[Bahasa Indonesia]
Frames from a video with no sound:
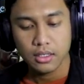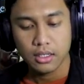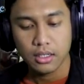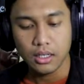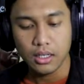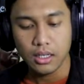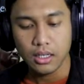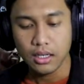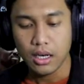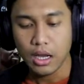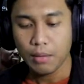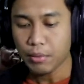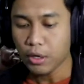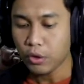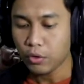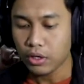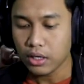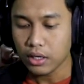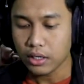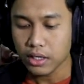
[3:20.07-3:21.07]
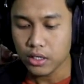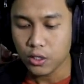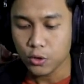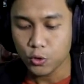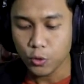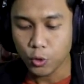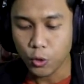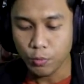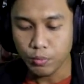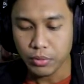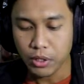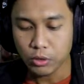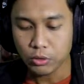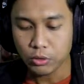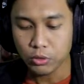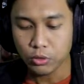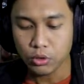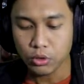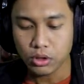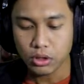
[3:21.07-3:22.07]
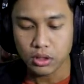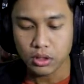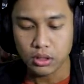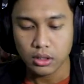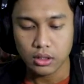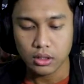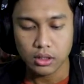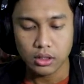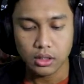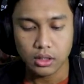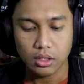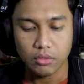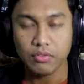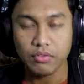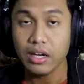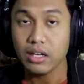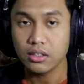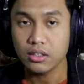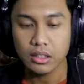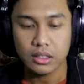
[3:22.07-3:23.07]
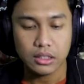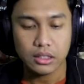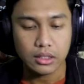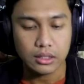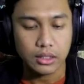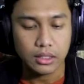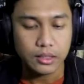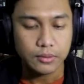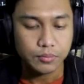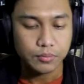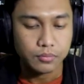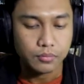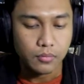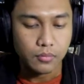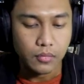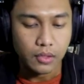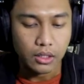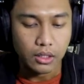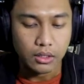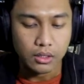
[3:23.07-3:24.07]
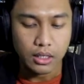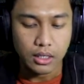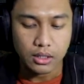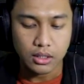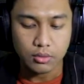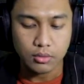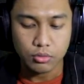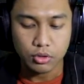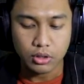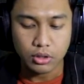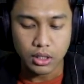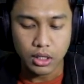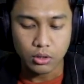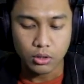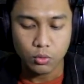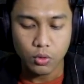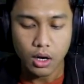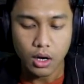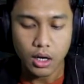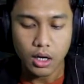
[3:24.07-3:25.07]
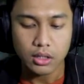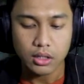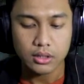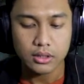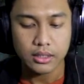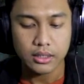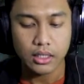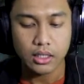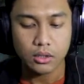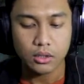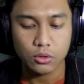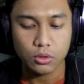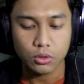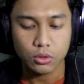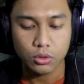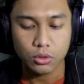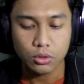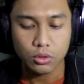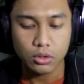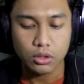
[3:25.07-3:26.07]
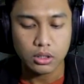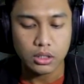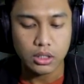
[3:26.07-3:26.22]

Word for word: Ini 8 orang kayaknya cukup ya untuk uh, fighter kita dan kemudian gue akan cek dulu